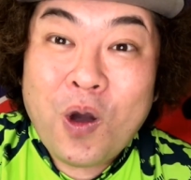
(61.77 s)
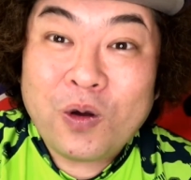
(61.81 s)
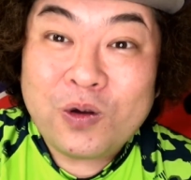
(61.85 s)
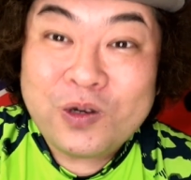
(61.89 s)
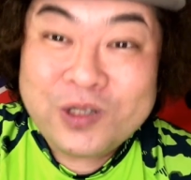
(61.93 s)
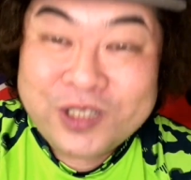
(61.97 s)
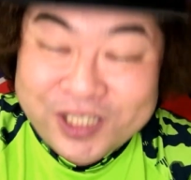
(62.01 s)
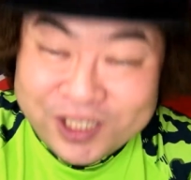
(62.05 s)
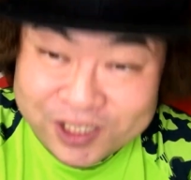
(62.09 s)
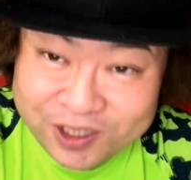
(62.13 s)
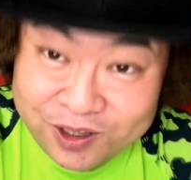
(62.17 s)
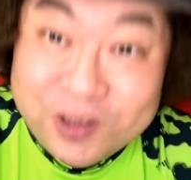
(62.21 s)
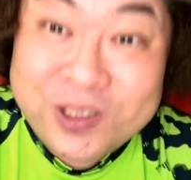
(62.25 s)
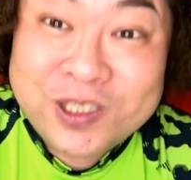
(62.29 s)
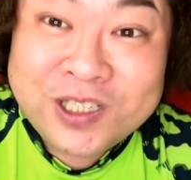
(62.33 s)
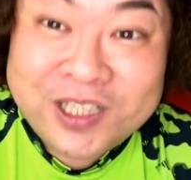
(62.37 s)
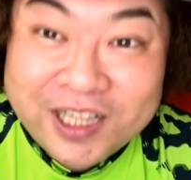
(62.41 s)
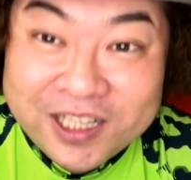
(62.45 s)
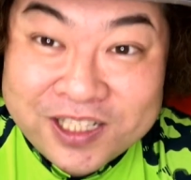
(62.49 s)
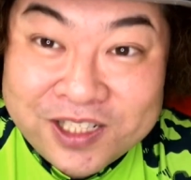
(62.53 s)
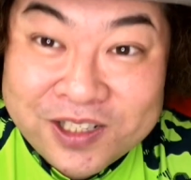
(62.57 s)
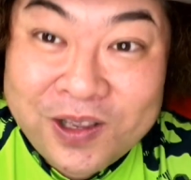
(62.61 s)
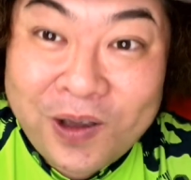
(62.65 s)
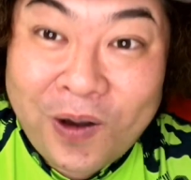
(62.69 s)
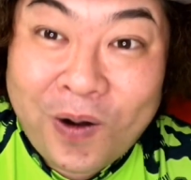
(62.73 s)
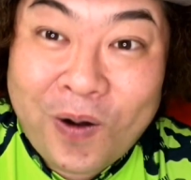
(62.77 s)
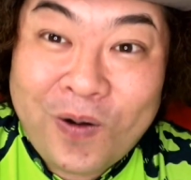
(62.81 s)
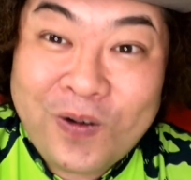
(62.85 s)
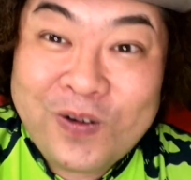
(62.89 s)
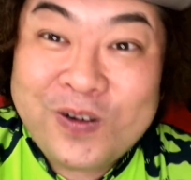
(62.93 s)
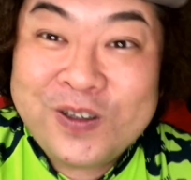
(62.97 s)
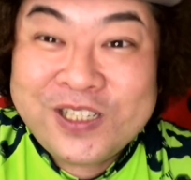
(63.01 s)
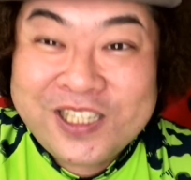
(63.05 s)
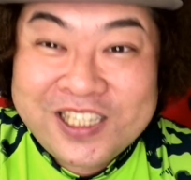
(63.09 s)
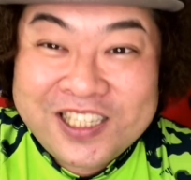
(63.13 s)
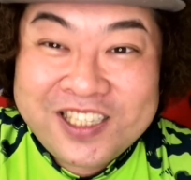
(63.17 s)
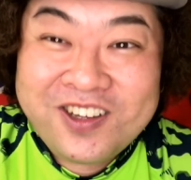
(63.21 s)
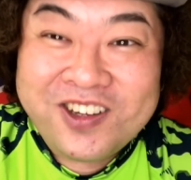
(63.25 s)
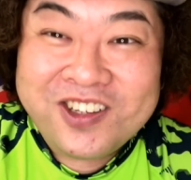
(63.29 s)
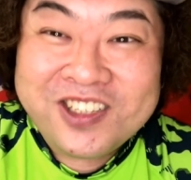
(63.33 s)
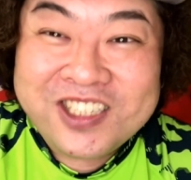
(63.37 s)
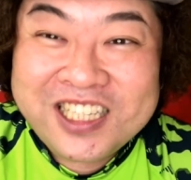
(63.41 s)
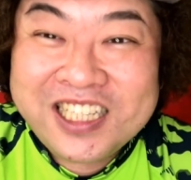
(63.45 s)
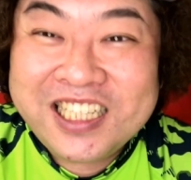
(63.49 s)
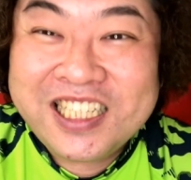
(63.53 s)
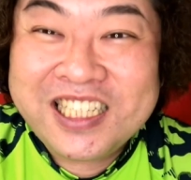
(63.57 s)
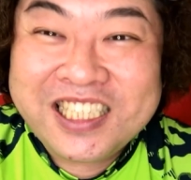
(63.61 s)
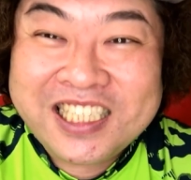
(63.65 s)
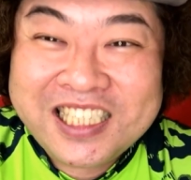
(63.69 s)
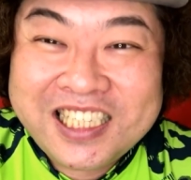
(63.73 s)
牛年ですよ。牛
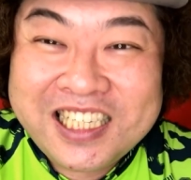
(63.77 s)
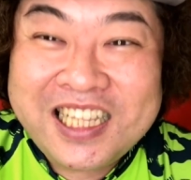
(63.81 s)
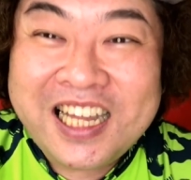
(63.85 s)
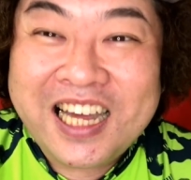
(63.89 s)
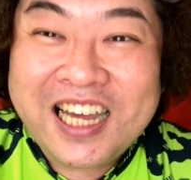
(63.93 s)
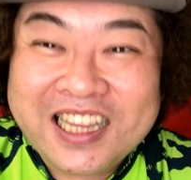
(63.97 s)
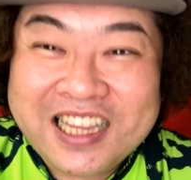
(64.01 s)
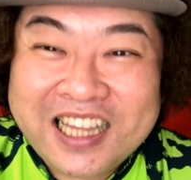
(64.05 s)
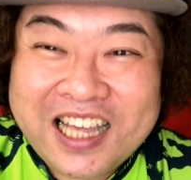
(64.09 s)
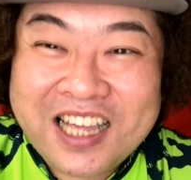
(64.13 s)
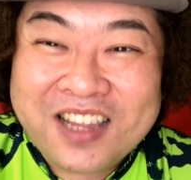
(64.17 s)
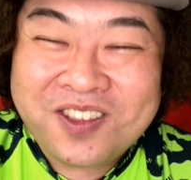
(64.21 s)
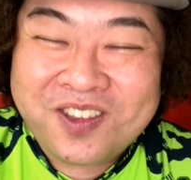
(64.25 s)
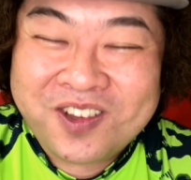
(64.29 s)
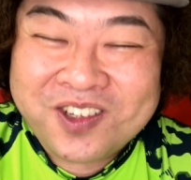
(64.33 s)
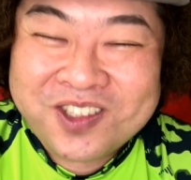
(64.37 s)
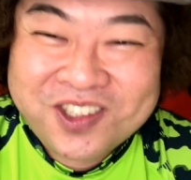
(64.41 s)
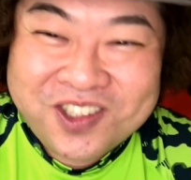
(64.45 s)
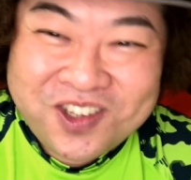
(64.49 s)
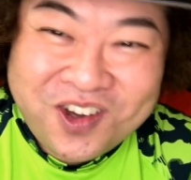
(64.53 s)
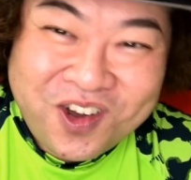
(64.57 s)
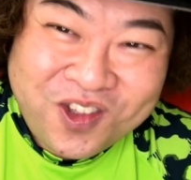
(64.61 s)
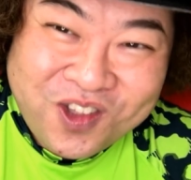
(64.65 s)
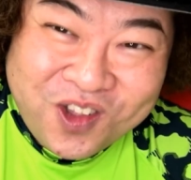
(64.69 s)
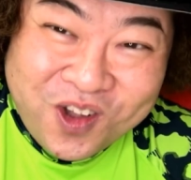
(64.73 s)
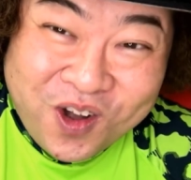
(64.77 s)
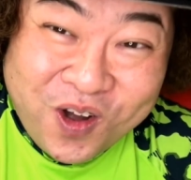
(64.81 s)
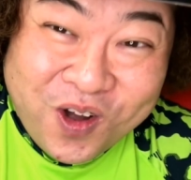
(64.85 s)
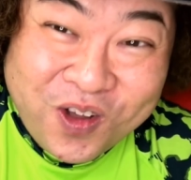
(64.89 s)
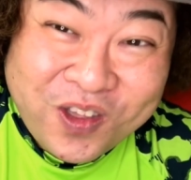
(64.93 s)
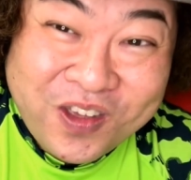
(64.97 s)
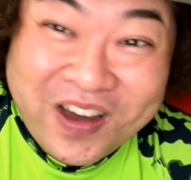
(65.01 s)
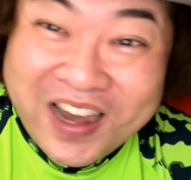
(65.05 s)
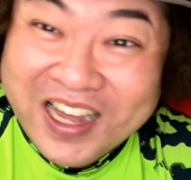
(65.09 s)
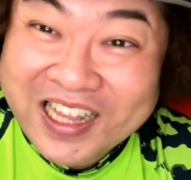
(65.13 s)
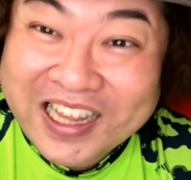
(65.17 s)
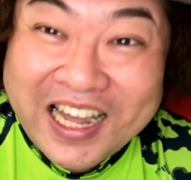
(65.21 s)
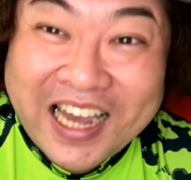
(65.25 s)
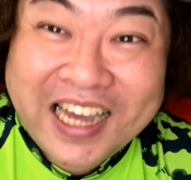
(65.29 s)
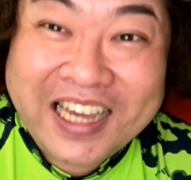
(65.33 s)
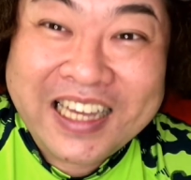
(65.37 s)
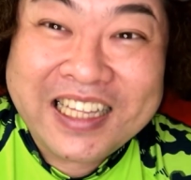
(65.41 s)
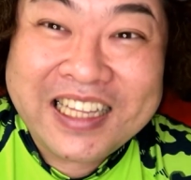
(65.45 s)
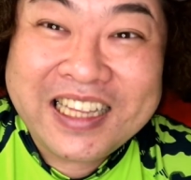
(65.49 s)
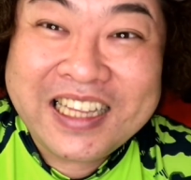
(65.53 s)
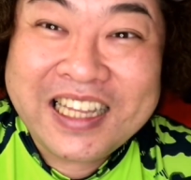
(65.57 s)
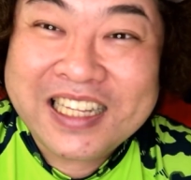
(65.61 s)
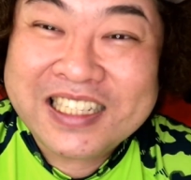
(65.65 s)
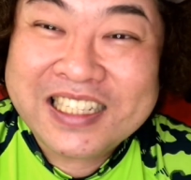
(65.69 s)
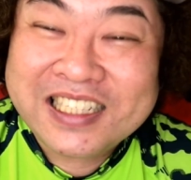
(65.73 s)
年にちんで、年男ではな
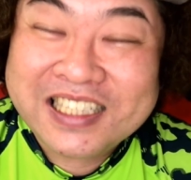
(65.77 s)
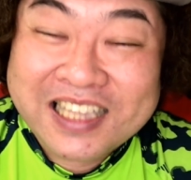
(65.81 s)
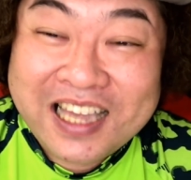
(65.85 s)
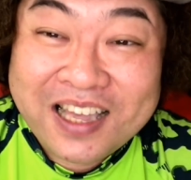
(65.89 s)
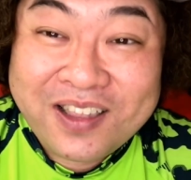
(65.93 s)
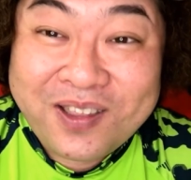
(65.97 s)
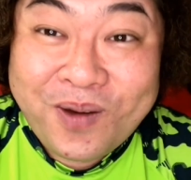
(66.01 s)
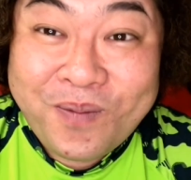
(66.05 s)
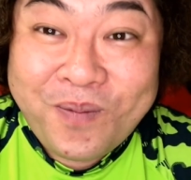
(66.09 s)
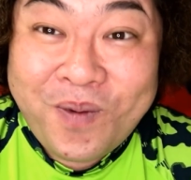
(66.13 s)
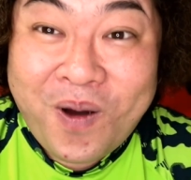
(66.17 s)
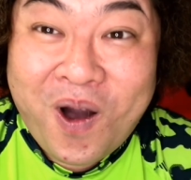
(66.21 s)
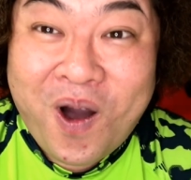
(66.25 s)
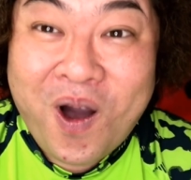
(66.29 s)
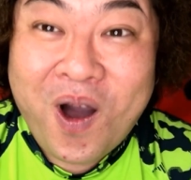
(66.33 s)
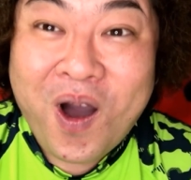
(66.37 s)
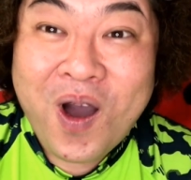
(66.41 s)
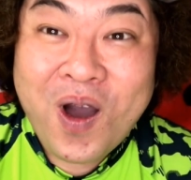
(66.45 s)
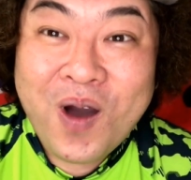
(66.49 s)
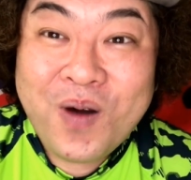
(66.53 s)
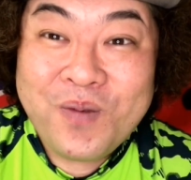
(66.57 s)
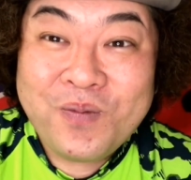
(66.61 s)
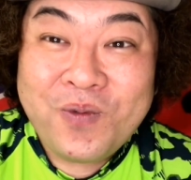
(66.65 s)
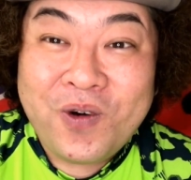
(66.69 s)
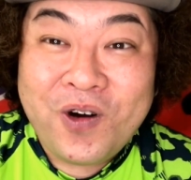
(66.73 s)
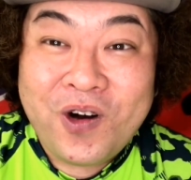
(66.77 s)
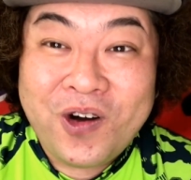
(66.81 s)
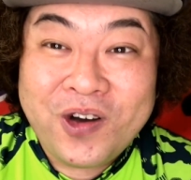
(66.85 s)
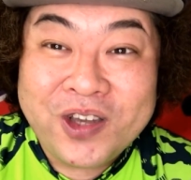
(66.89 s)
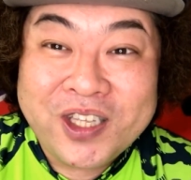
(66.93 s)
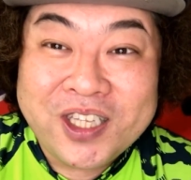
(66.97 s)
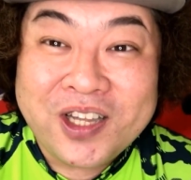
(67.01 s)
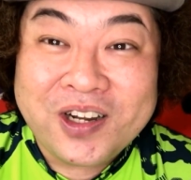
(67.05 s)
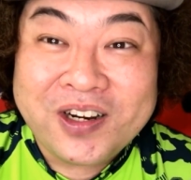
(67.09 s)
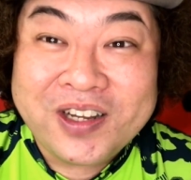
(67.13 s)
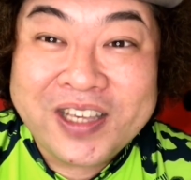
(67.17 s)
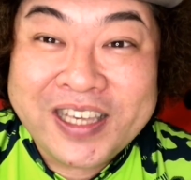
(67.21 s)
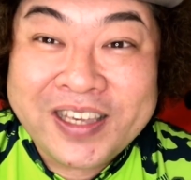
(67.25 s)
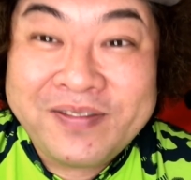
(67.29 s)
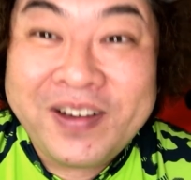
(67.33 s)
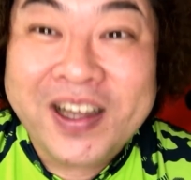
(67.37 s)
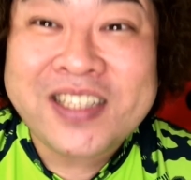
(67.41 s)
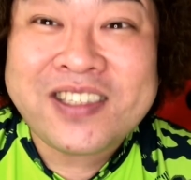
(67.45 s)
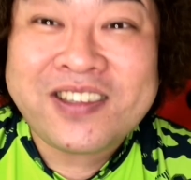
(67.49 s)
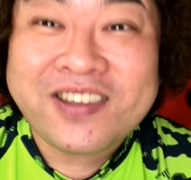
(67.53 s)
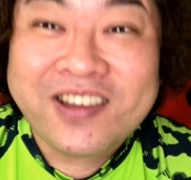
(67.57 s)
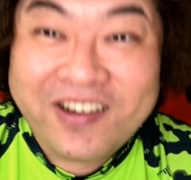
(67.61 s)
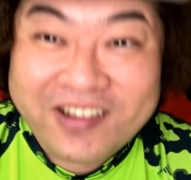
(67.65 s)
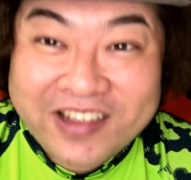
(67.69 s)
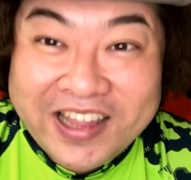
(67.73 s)
いんですけども、もう一人いま
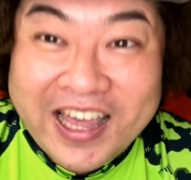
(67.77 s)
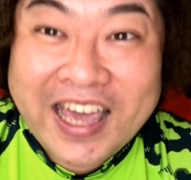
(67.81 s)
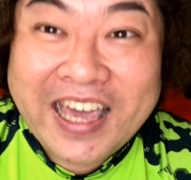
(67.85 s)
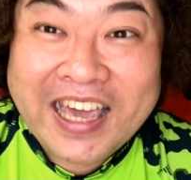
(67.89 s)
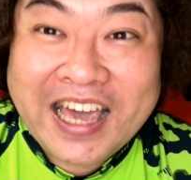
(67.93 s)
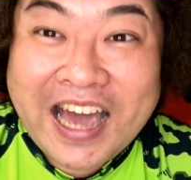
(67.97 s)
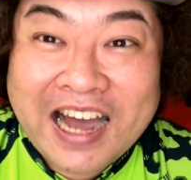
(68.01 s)
すよね。